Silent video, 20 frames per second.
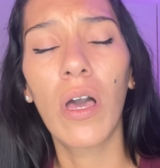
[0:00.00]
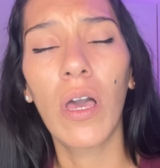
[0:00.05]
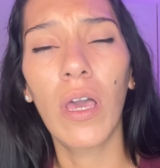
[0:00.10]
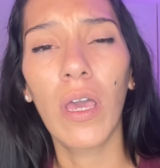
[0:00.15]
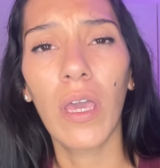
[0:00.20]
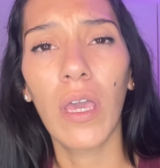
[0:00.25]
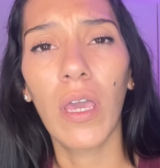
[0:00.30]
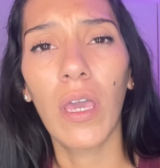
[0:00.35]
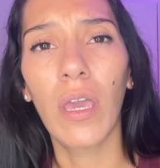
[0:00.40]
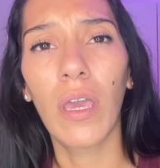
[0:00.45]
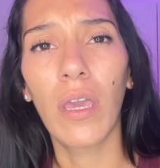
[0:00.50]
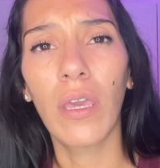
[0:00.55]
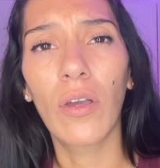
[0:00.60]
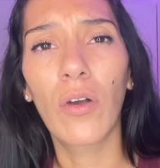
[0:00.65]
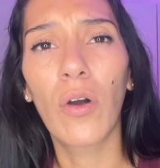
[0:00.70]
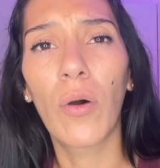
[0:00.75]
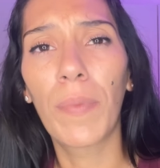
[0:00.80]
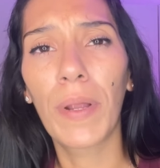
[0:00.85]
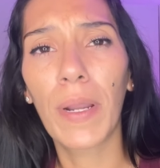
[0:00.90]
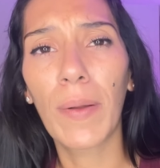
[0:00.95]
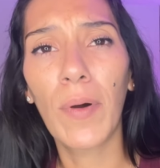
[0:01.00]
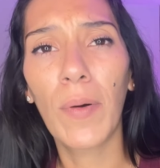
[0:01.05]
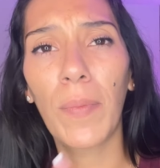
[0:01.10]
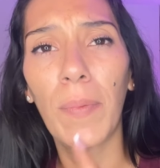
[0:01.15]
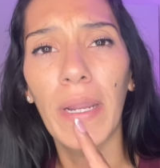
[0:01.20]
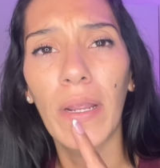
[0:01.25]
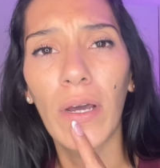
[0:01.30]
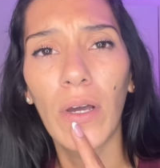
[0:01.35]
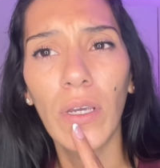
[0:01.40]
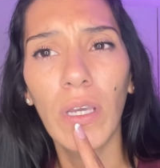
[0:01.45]
Eh, y compramos
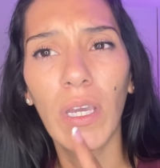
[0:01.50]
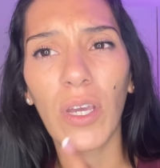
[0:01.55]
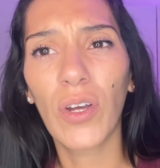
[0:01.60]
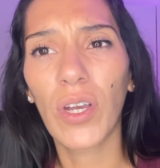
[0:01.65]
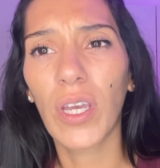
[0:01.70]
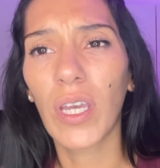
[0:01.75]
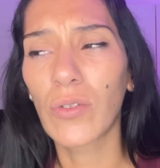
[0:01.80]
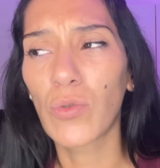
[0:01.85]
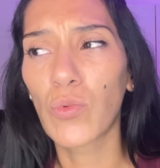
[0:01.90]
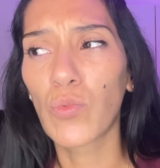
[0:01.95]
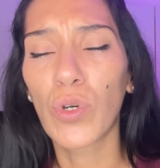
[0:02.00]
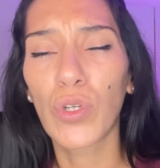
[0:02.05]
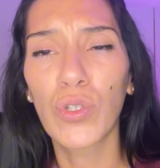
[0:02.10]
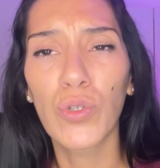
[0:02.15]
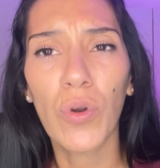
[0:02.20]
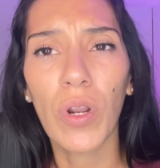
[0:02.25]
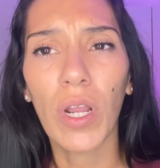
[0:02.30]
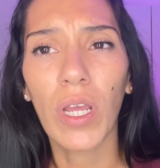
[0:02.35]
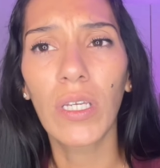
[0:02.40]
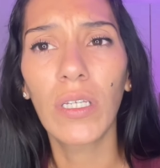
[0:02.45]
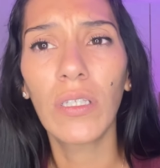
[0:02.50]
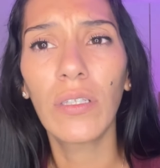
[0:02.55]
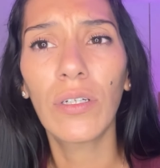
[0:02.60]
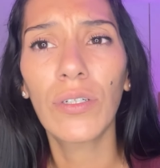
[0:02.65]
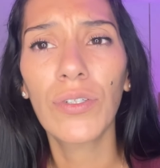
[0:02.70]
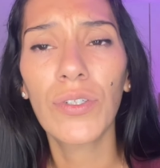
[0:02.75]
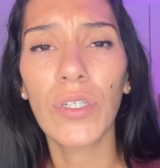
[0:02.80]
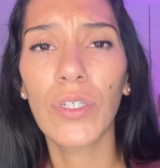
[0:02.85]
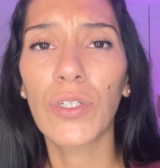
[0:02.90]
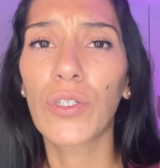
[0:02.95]
para hoy creo que unos
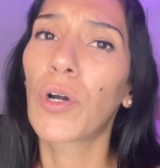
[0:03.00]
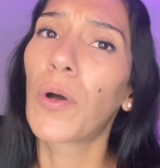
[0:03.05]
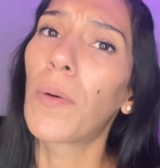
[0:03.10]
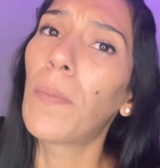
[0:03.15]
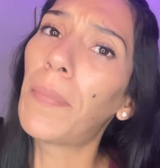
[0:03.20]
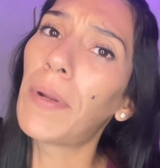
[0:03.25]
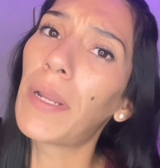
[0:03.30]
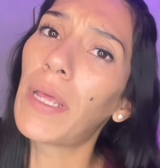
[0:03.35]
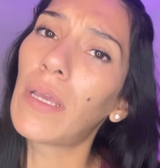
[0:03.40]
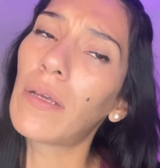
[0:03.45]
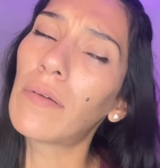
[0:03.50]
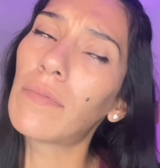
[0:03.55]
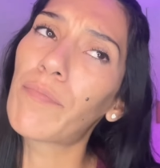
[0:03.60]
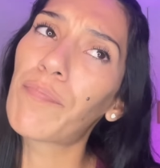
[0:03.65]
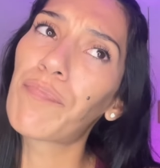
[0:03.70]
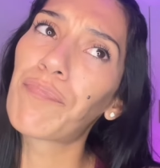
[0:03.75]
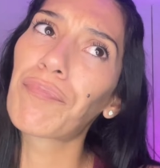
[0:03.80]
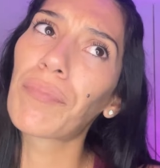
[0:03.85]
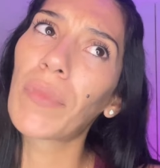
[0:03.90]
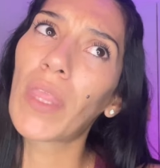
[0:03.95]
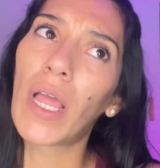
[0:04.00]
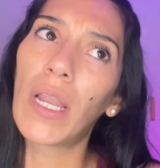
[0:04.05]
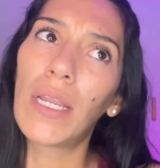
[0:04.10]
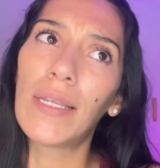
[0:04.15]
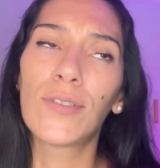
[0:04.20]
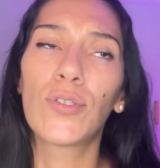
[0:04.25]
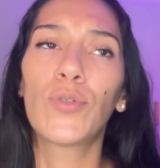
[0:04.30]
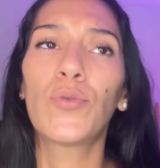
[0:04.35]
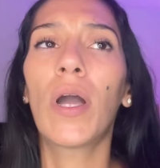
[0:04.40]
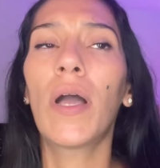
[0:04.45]
churrasquitos y yo compré
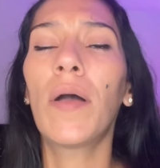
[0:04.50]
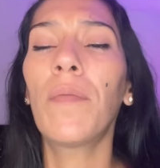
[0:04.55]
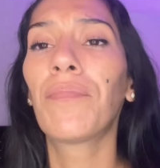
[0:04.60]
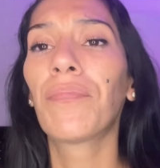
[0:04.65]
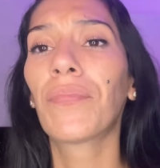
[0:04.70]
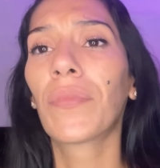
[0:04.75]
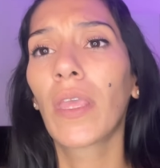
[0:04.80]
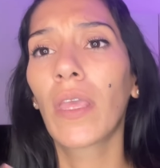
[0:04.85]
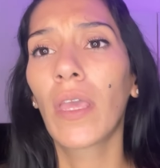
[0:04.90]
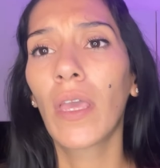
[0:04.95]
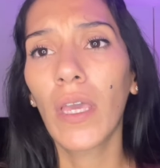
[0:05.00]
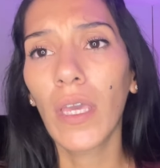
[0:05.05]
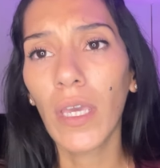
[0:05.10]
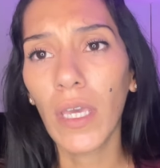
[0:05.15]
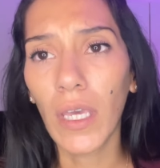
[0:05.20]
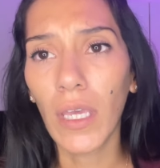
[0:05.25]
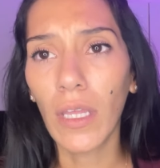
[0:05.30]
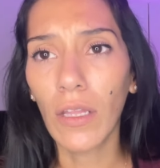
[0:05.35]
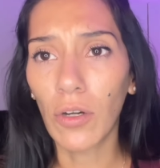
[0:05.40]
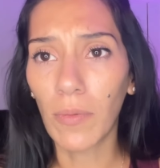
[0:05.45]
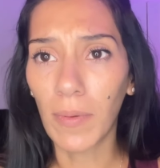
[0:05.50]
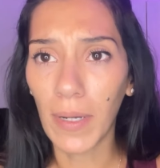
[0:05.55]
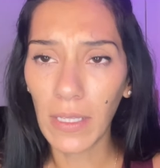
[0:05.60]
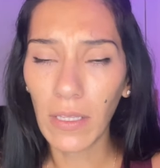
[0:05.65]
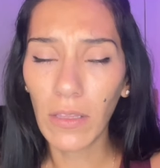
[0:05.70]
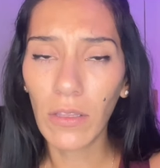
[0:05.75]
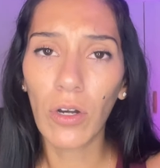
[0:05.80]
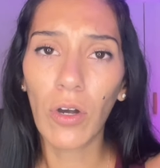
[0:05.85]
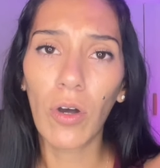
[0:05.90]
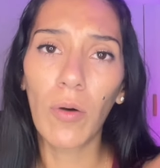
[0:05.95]
lechuga y
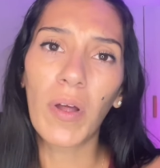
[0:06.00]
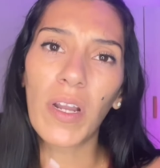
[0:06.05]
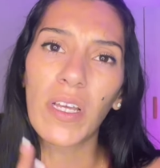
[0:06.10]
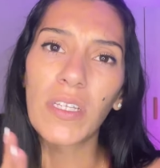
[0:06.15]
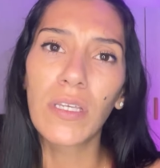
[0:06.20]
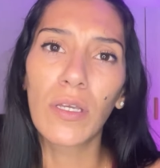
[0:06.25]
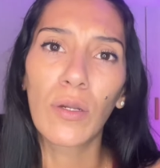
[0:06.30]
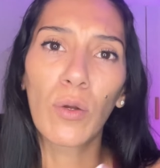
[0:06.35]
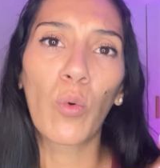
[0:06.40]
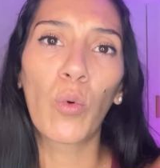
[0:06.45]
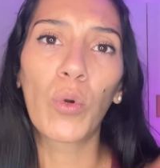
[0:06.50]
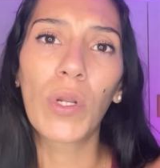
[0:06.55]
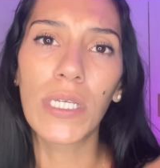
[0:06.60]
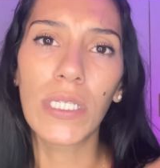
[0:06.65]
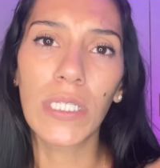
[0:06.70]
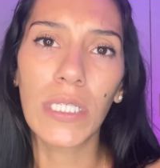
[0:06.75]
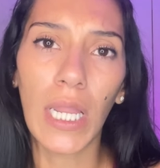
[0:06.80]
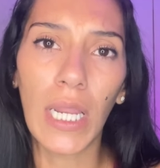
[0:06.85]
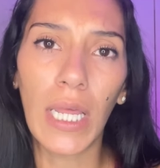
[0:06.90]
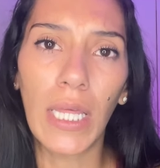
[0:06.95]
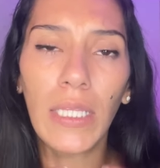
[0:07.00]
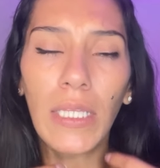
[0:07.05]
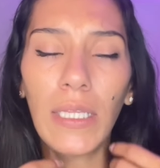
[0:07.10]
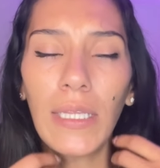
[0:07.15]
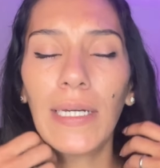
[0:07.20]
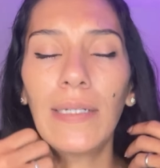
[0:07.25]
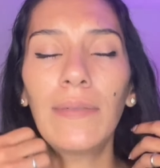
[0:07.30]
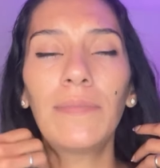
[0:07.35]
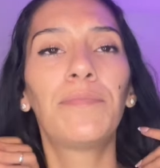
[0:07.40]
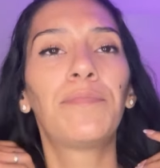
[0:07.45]
tomatito como para hacer una
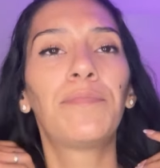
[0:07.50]
ensaladita.